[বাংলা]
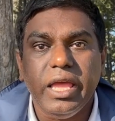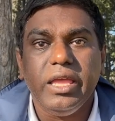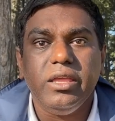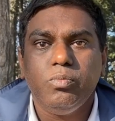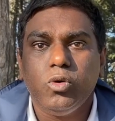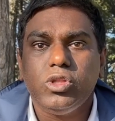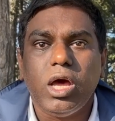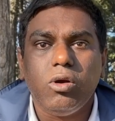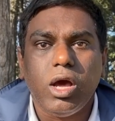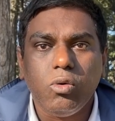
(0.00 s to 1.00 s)
এই
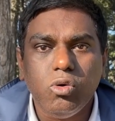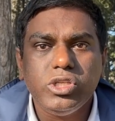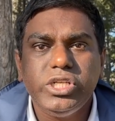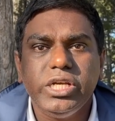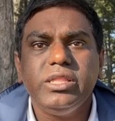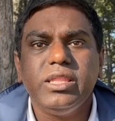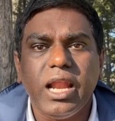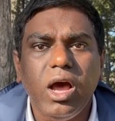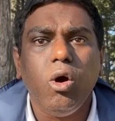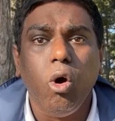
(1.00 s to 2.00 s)
প্রতারণা করছে
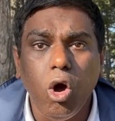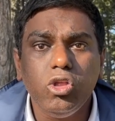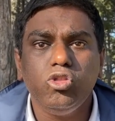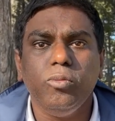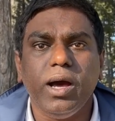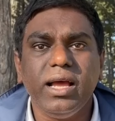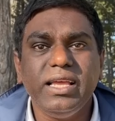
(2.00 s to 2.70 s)
তারা হয়তোবা